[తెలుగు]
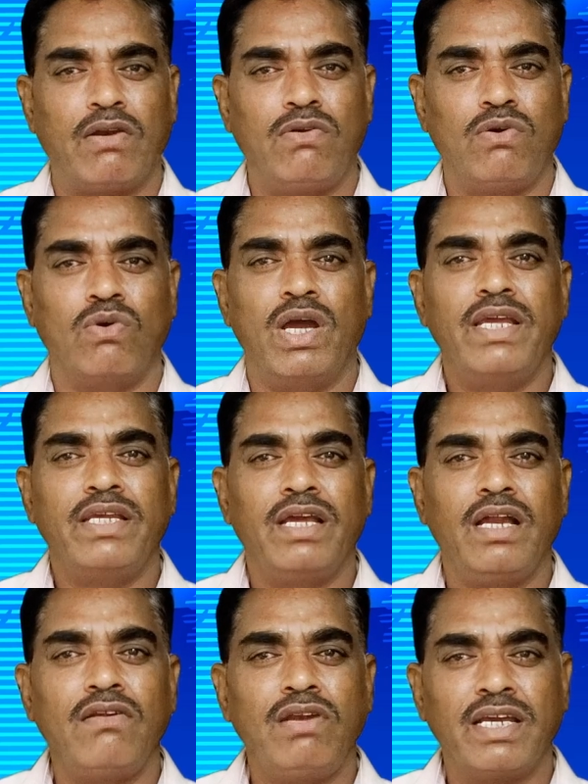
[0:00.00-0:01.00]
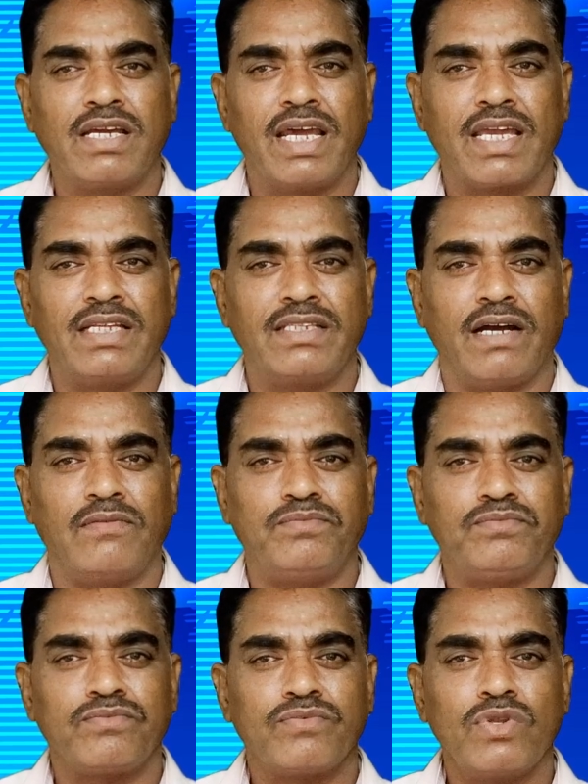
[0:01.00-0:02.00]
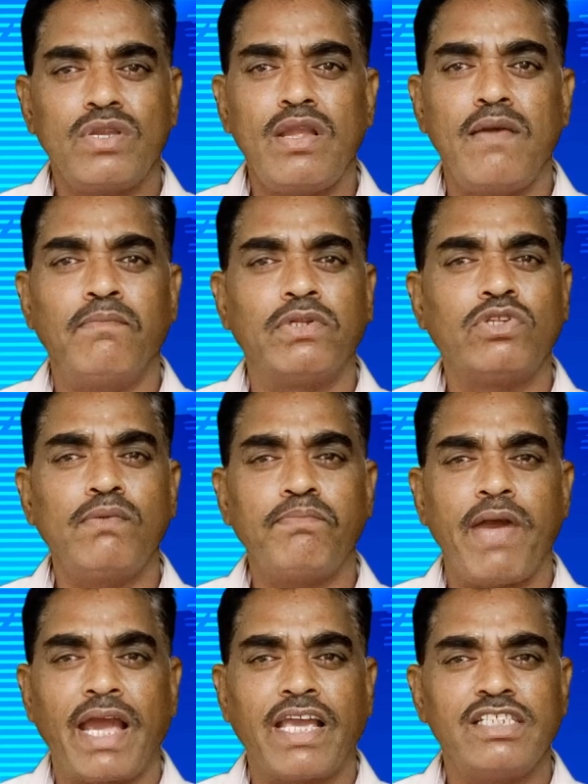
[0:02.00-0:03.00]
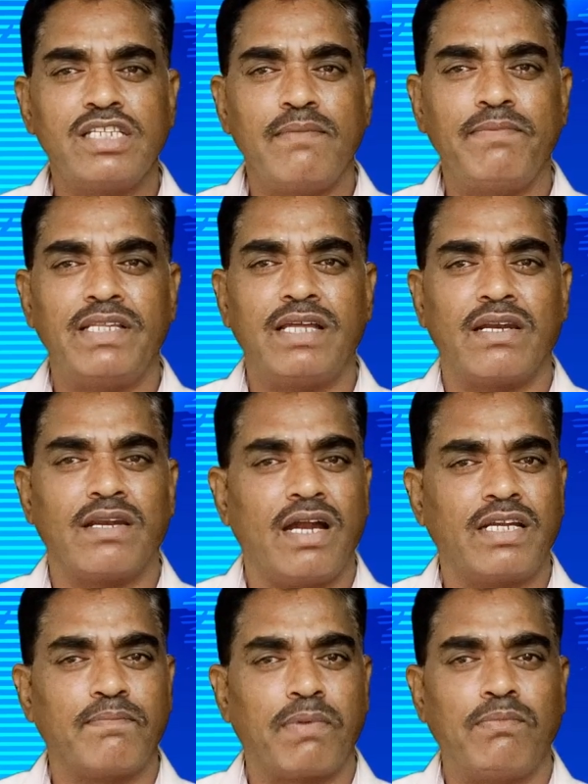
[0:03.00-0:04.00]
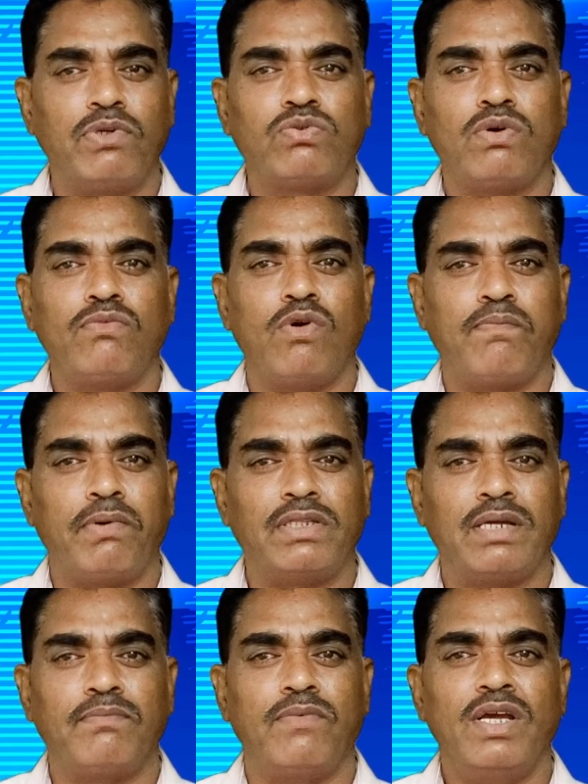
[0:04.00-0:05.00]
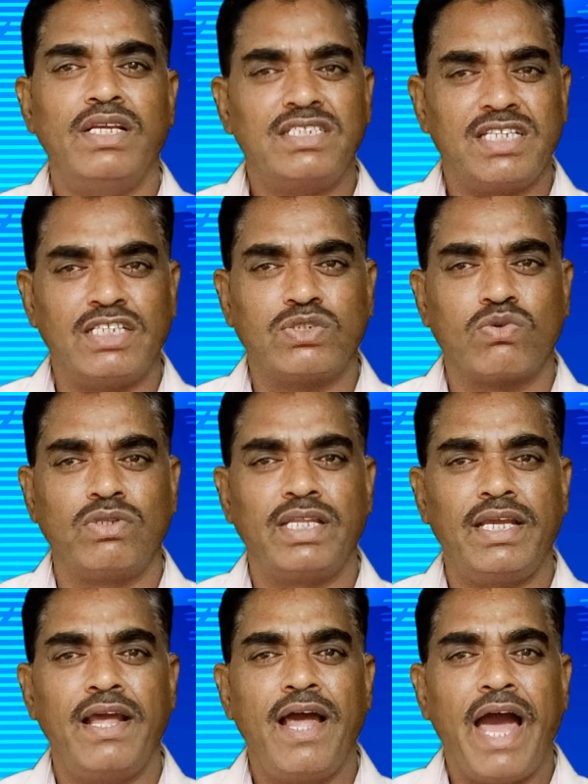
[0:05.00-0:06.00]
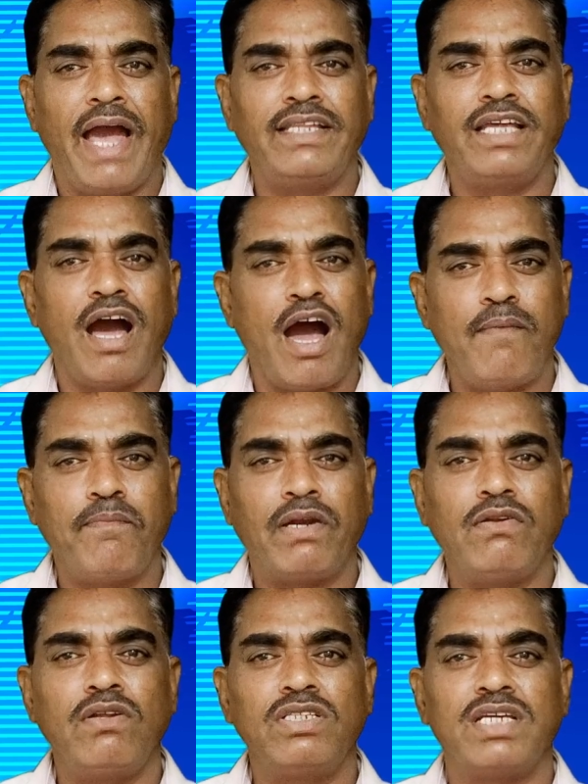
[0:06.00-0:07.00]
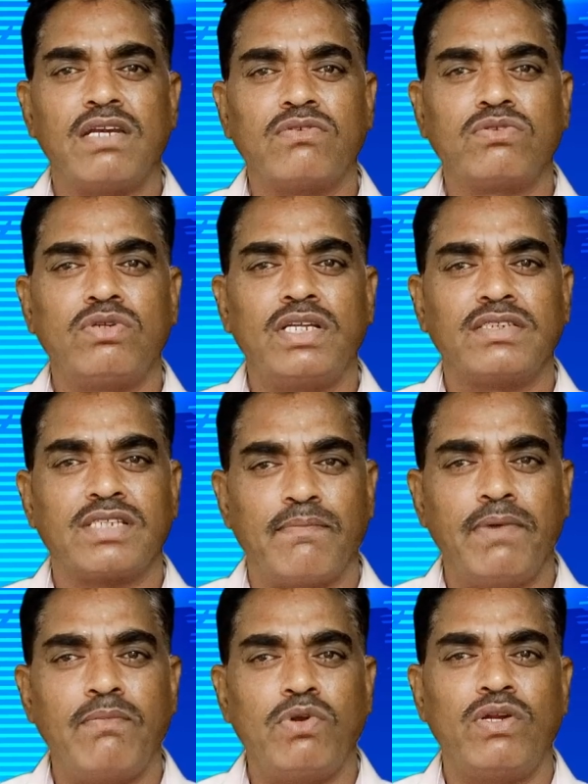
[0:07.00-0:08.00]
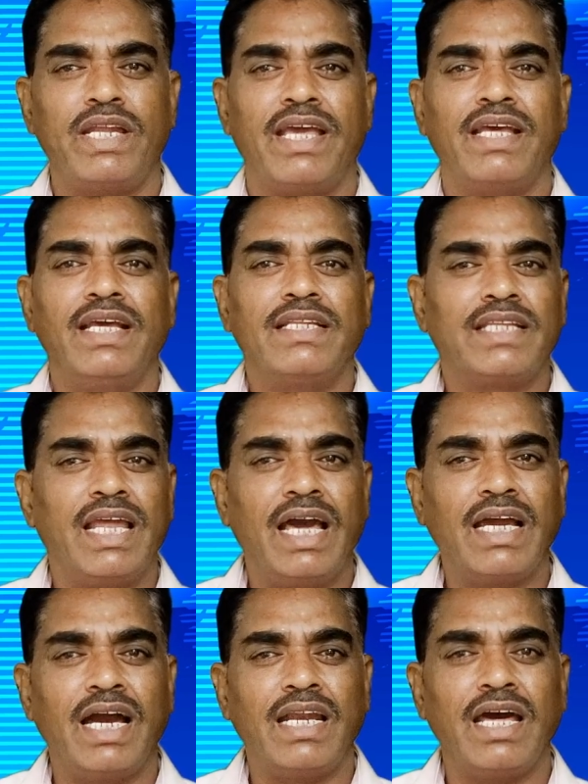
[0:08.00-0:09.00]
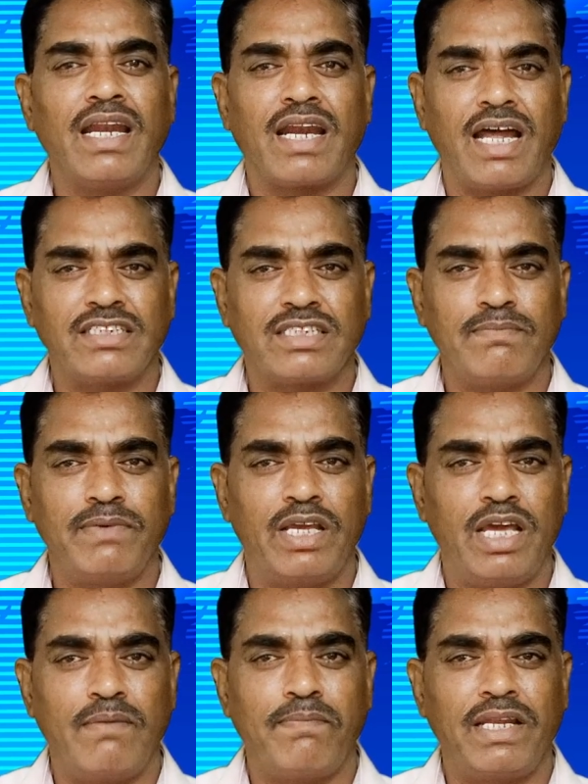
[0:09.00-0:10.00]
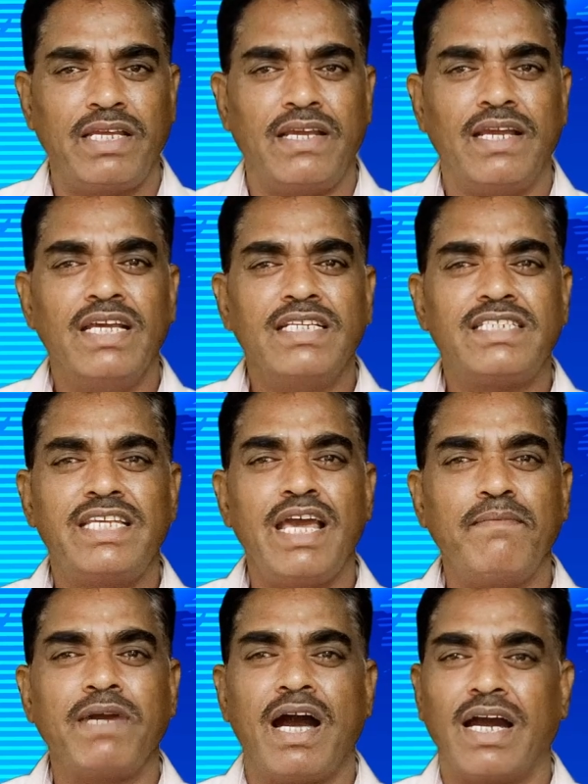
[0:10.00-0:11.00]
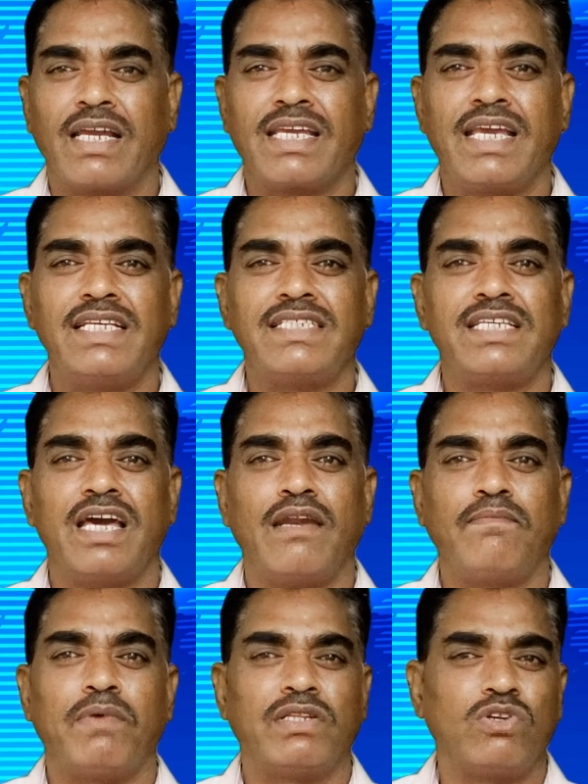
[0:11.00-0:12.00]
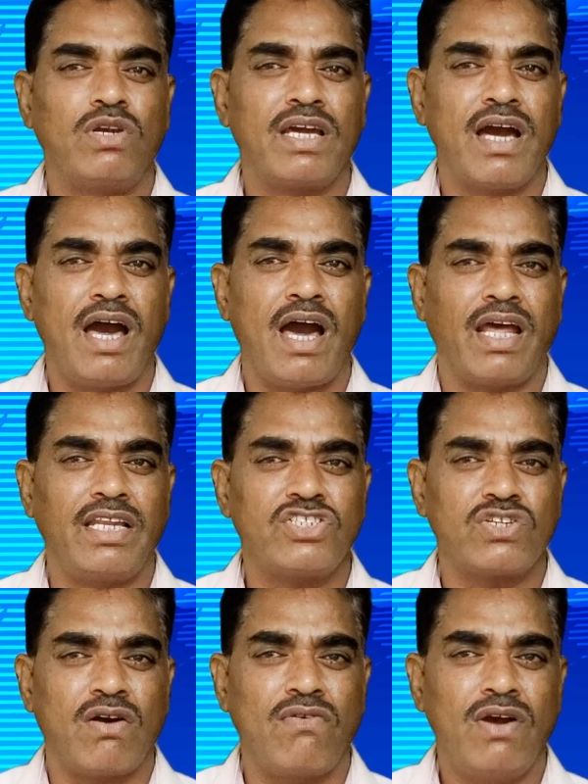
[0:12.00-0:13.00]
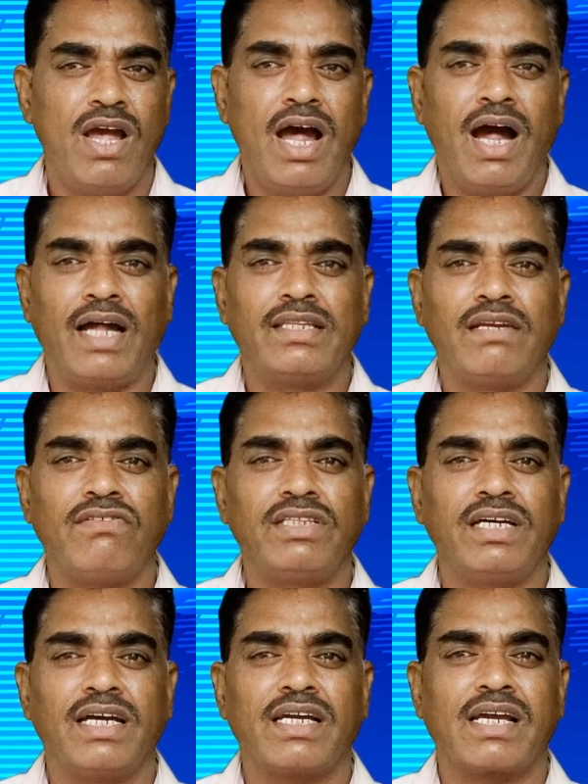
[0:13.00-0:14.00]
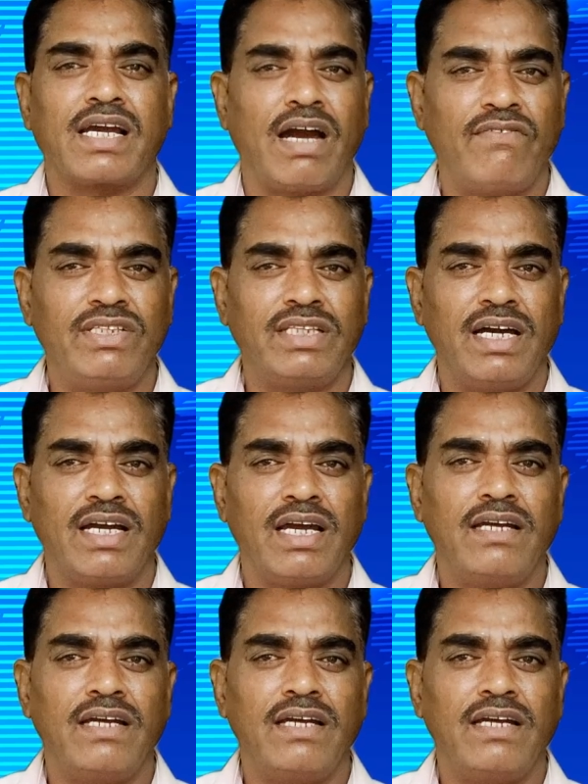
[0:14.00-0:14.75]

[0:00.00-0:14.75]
పనులు ఏడు లింక్ల కింద మొత్తం ప్యాకేజీల మీద నాటి ప్రభుత్వం ఒప్పందం చేసుకుంది అయితే ఆ పనులు జరుగుతున్న సమయంలోనే తెలంగాణ రాష్ట్రం ఏర్పడి సీఎంగా కేసీఆర్ మంత్రులుగా హరీష్ రావు ఆ తర్వాత కవిత